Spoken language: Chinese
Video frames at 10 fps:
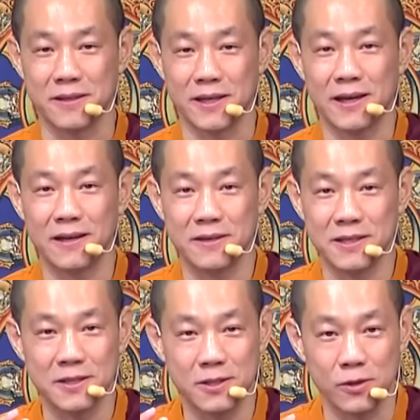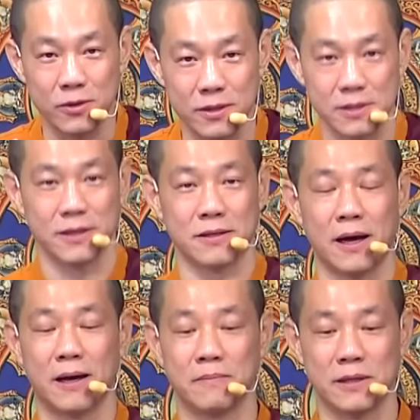你看到这个咒轮，你想到
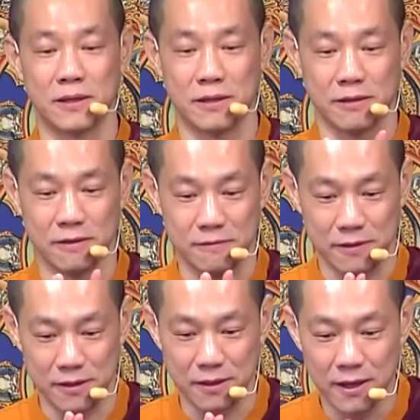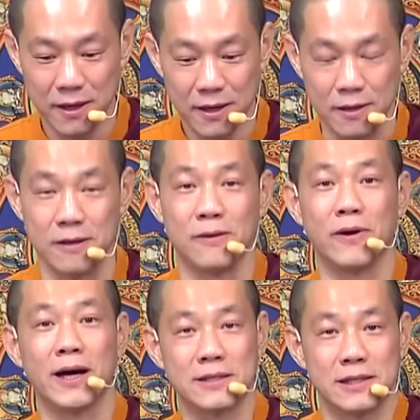阿弥陀佛啊，
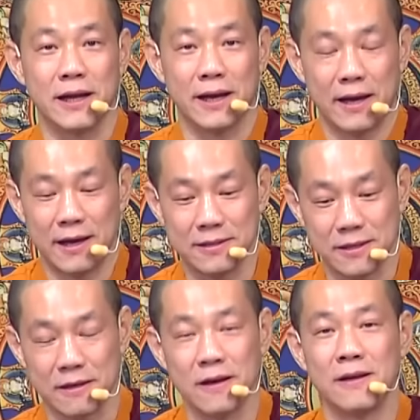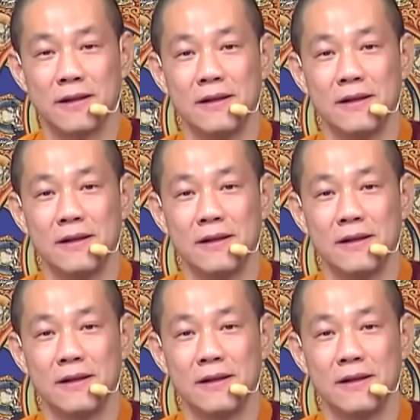我还是来看这个